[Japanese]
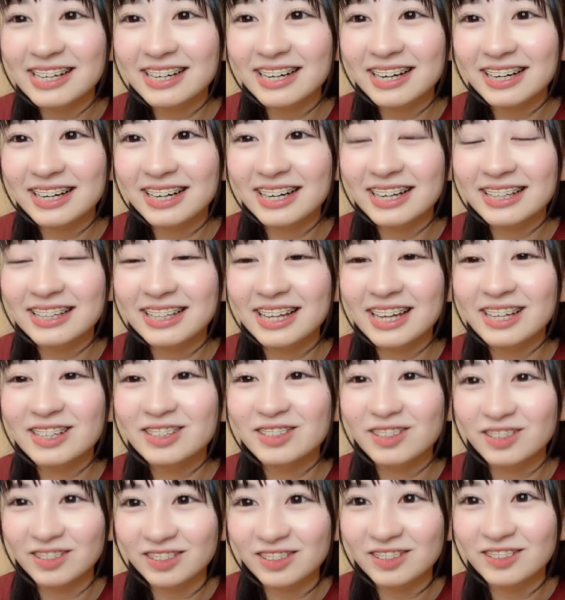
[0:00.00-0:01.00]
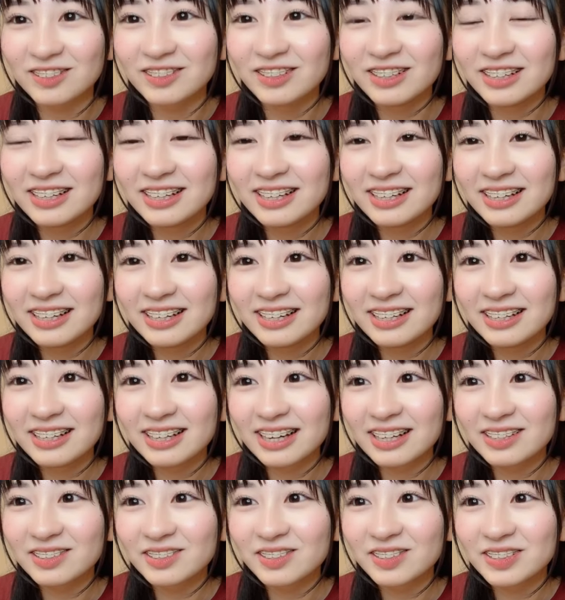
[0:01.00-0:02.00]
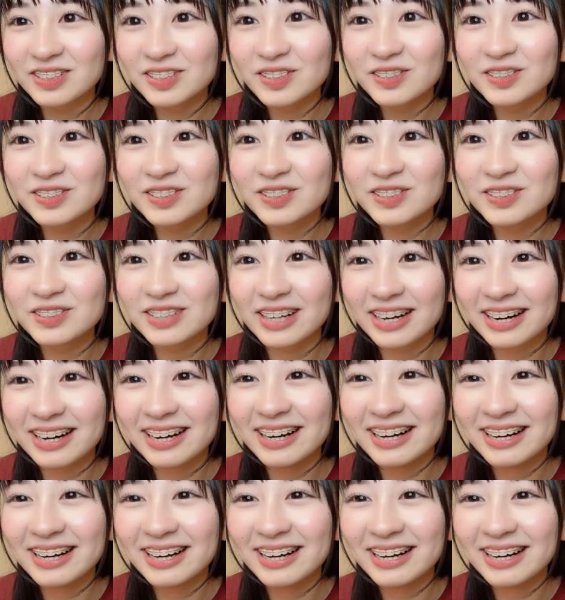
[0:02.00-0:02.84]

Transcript: ん書かれているのとあの表情が